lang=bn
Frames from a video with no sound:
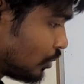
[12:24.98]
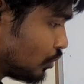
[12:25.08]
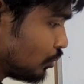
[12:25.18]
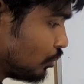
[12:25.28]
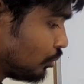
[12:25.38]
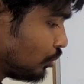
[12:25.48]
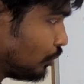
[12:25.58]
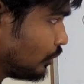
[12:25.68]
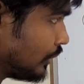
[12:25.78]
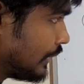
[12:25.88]
টু
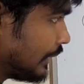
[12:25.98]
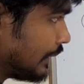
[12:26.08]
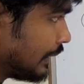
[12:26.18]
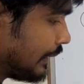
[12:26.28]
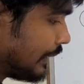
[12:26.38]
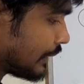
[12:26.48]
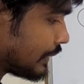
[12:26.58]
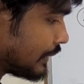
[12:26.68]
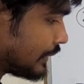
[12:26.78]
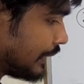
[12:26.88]
এইট
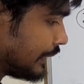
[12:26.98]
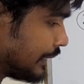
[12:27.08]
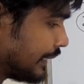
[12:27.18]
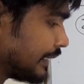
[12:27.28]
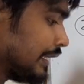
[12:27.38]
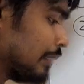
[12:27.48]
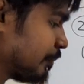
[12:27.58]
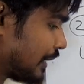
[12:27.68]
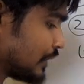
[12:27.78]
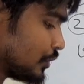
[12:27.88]
এইট এইট দিলাম
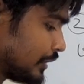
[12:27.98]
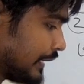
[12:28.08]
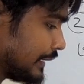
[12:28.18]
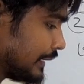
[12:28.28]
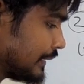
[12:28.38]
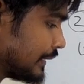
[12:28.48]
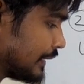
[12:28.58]
পাঁচ ছয়টা এইট এইট